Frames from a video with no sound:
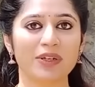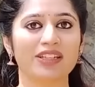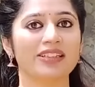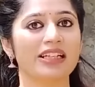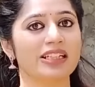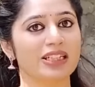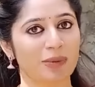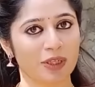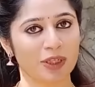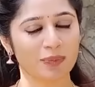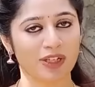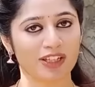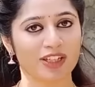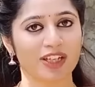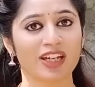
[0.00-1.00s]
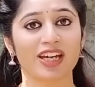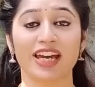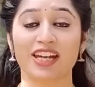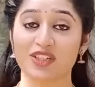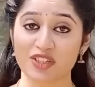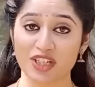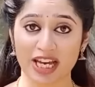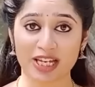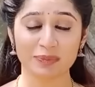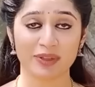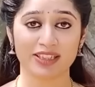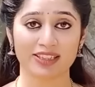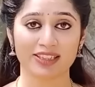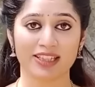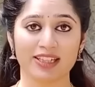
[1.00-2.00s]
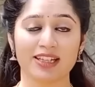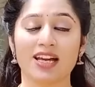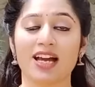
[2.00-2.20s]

பண்ணுங்க கமெண்ட் பண்ணுங்க அண்ட் ஷேர் பண்ணுங்க